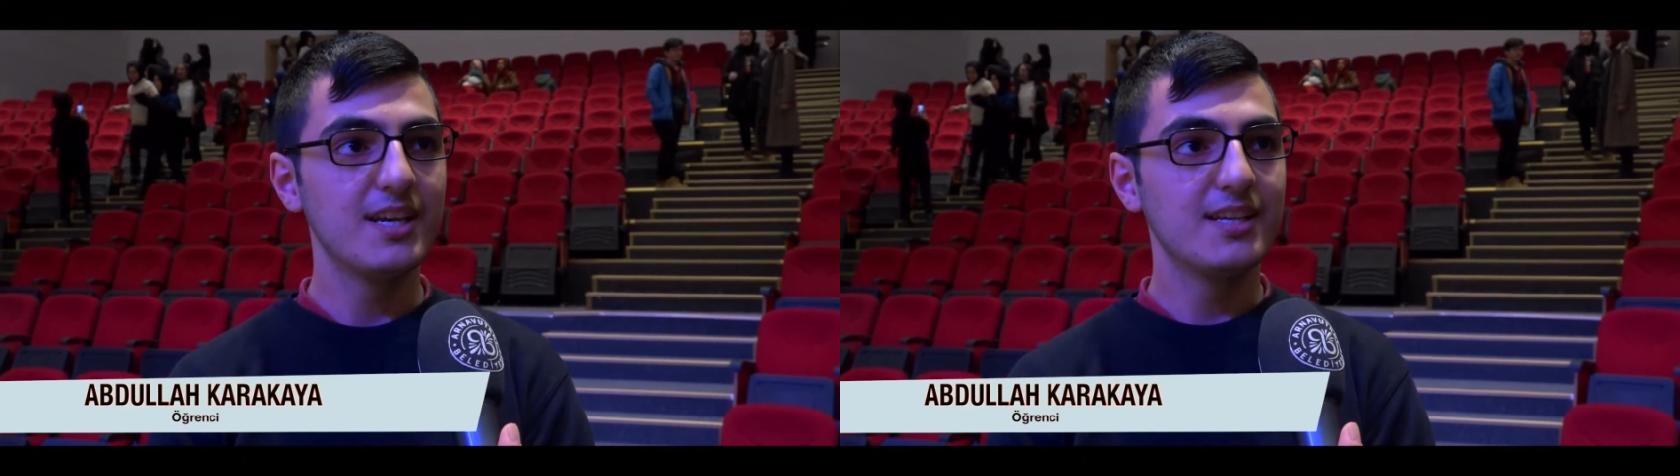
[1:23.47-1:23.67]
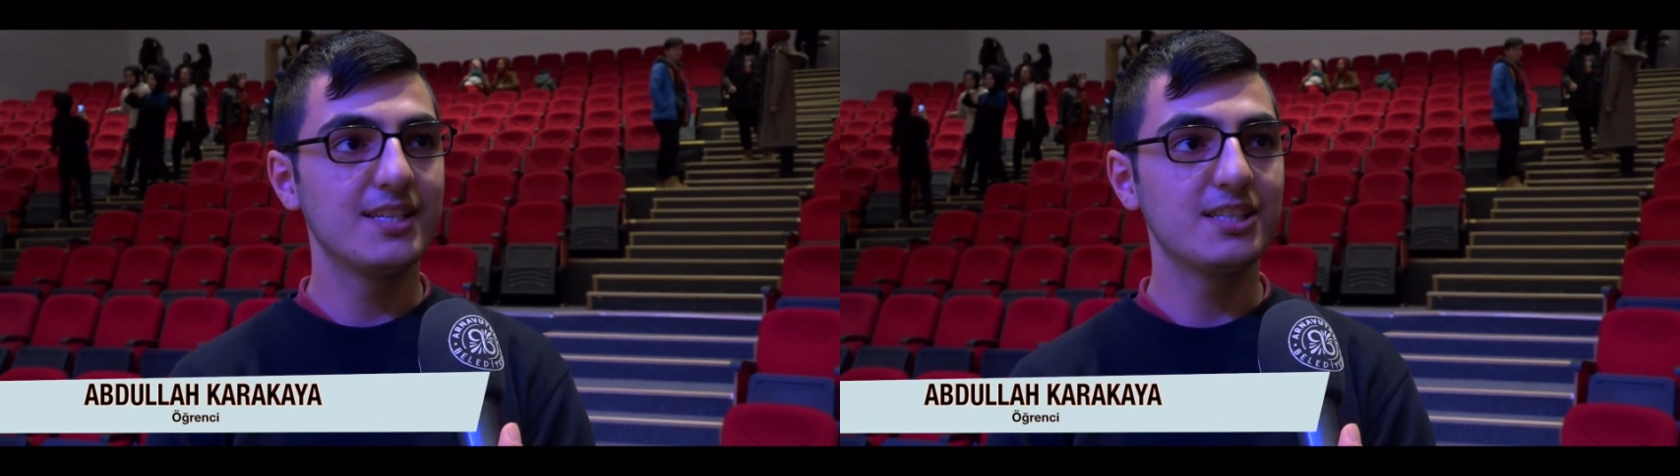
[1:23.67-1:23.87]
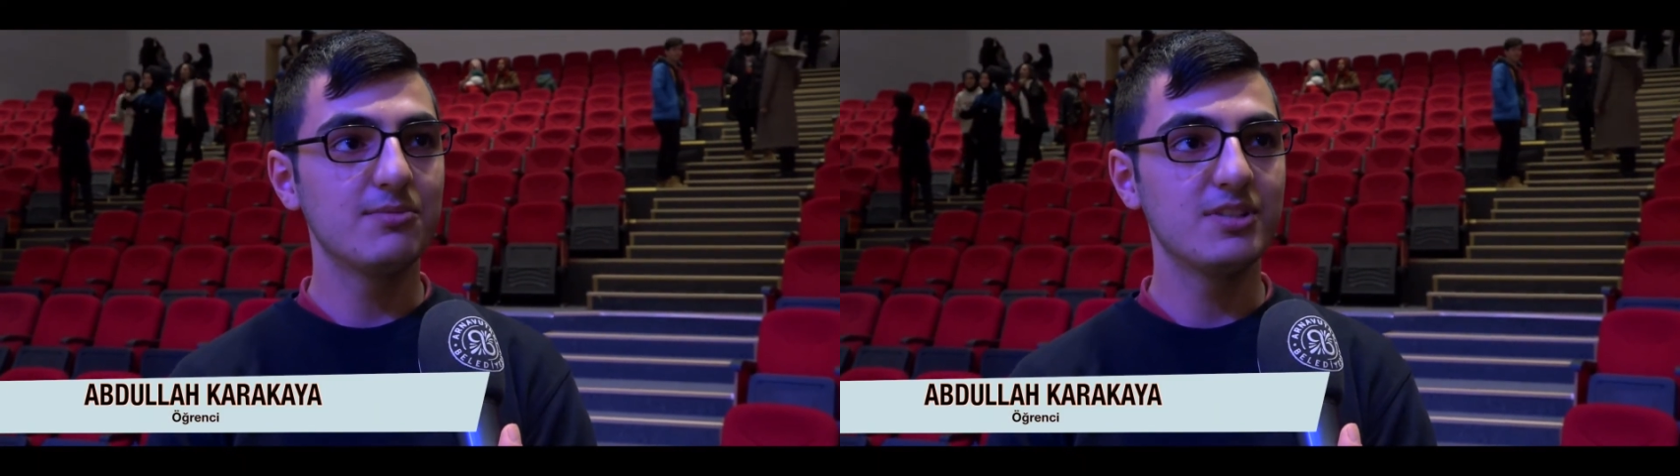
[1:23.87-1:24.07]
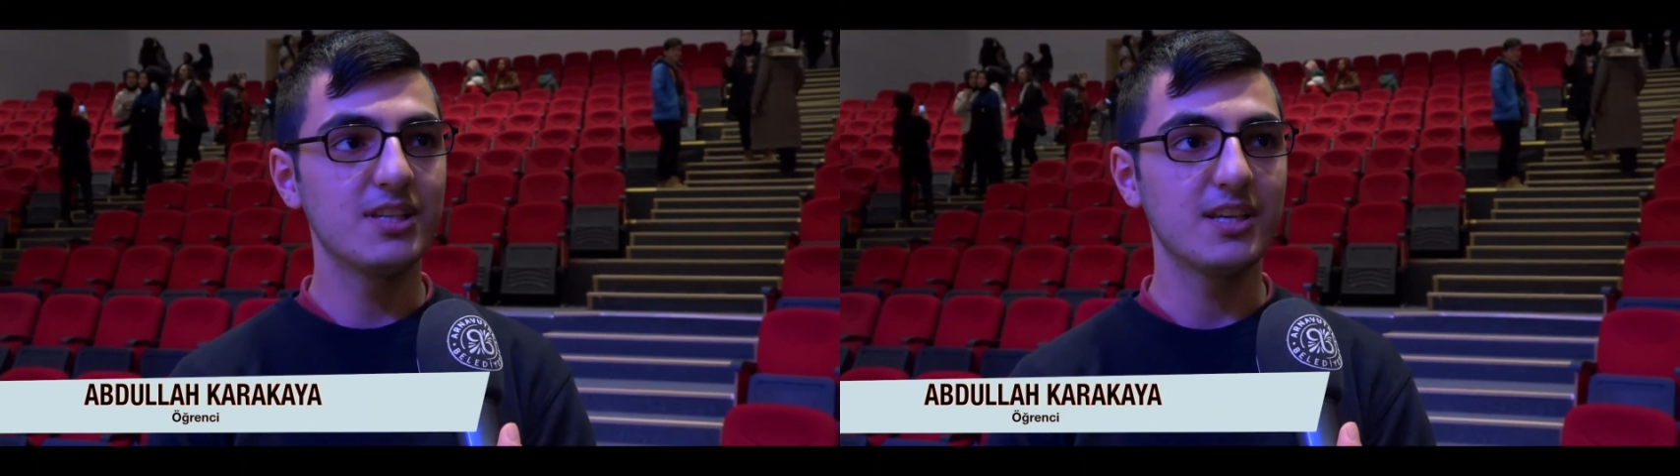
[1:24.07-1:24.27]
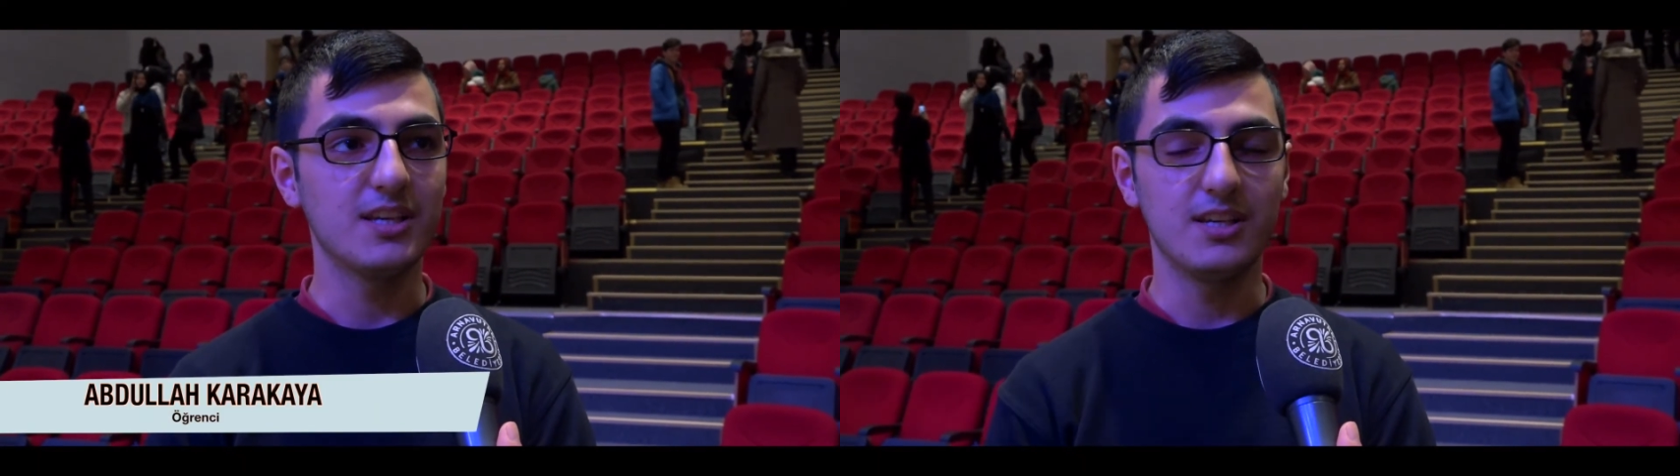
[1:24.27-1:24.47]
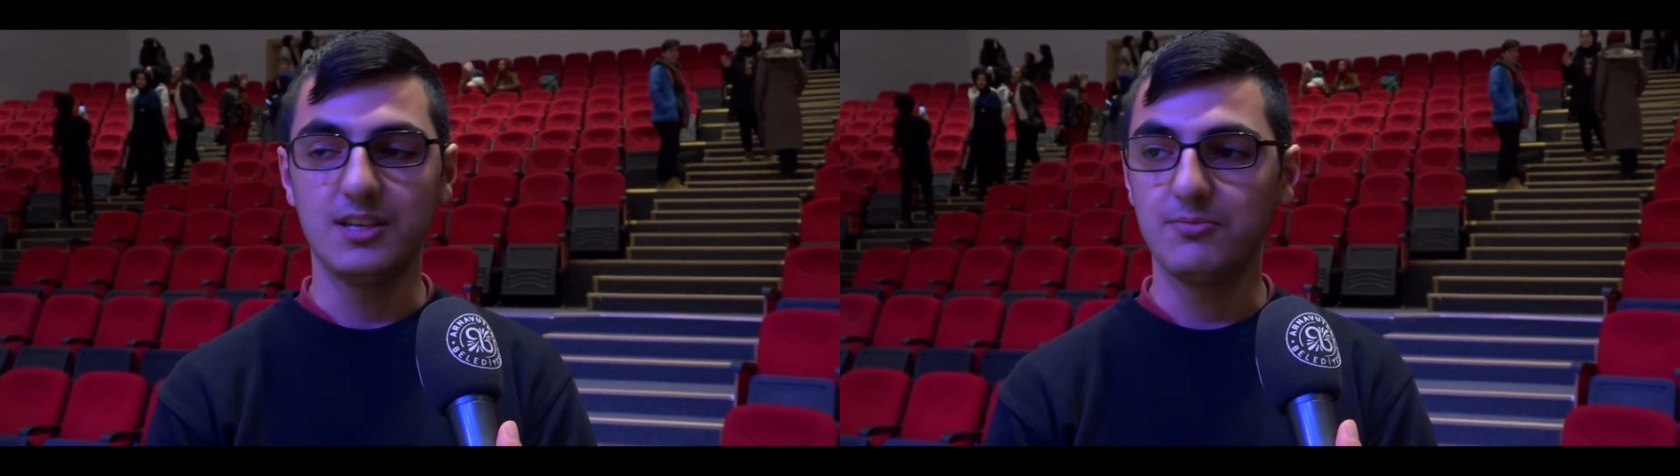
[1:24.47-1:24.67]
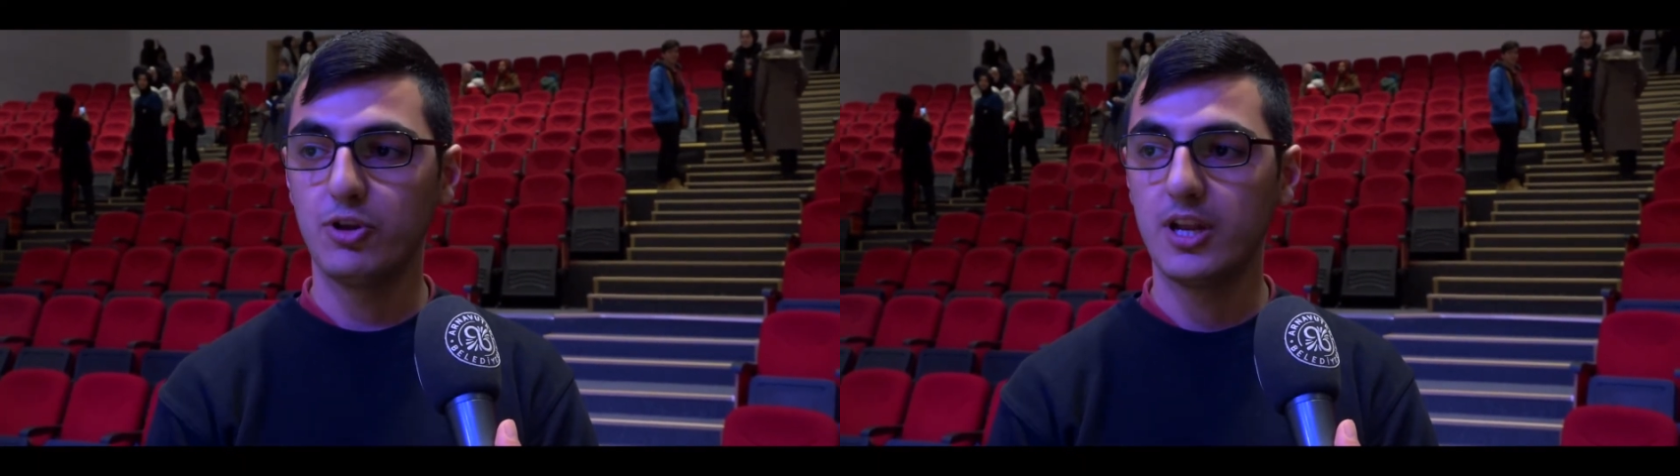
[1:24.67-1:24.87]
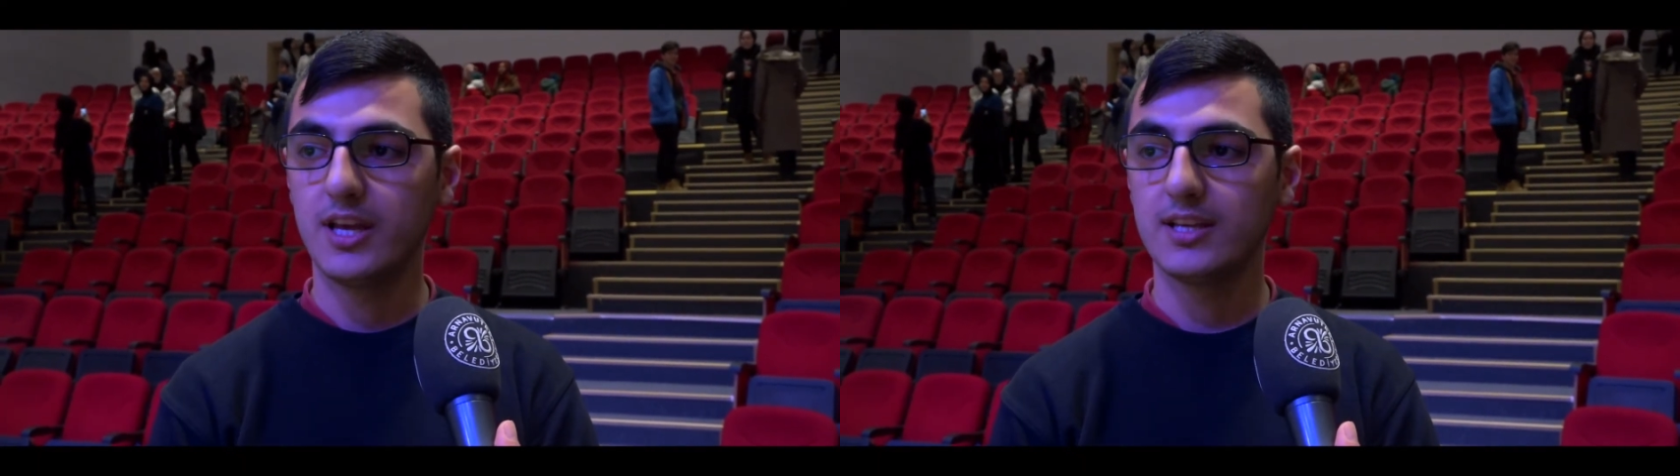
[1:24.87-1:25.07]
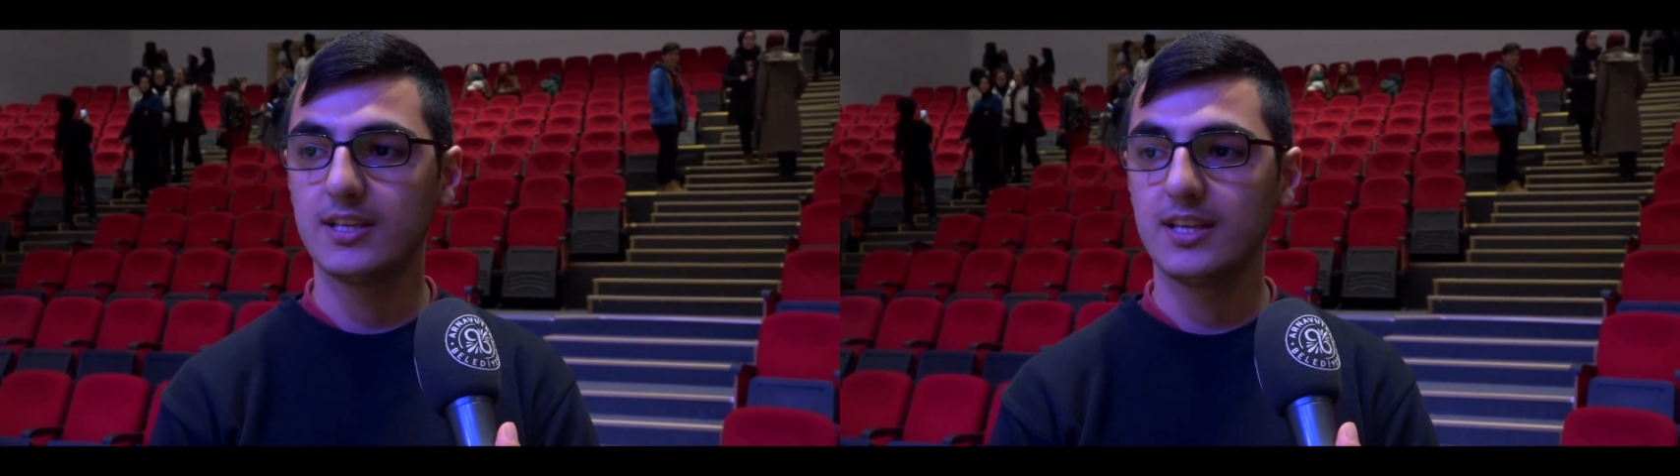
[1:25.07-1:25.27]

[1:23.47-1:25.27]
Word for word: sesimizi böyle